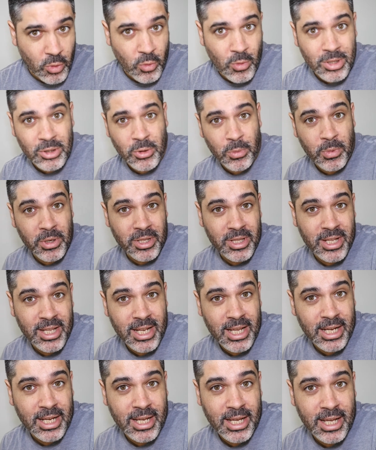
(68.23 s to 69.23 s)
Questo per
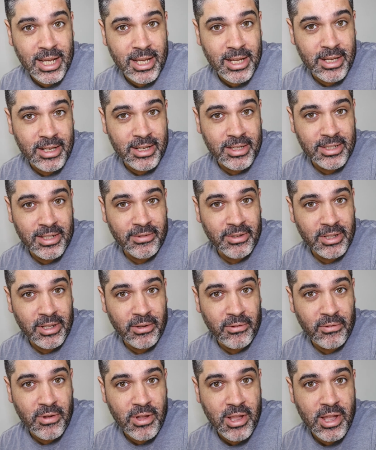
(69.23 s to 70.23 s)
dire che eh, se
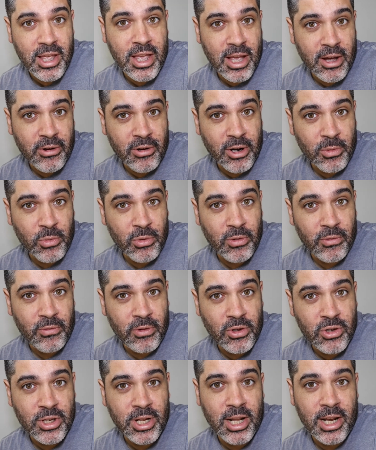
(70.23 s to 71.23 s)
avete i figli è ancora più
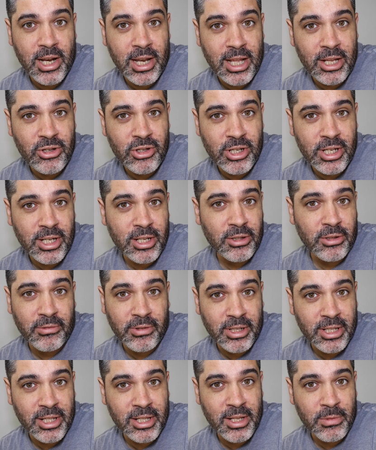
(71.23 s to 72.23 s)
difficile leggere e
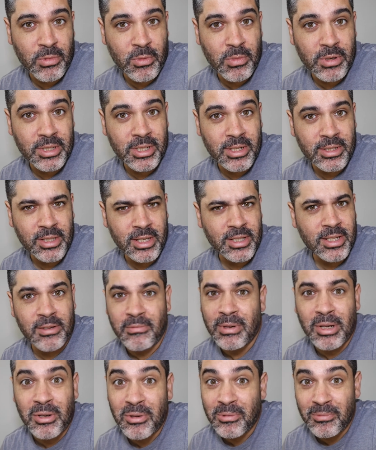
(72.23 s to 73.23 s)
trovare del tempo per se stessi,
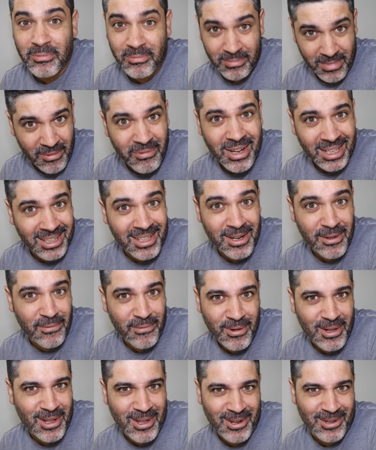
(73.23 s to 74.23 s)
ma, non, ma fateli i
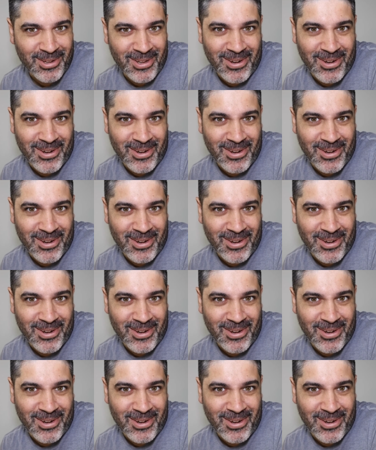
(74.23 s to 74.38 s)
figli,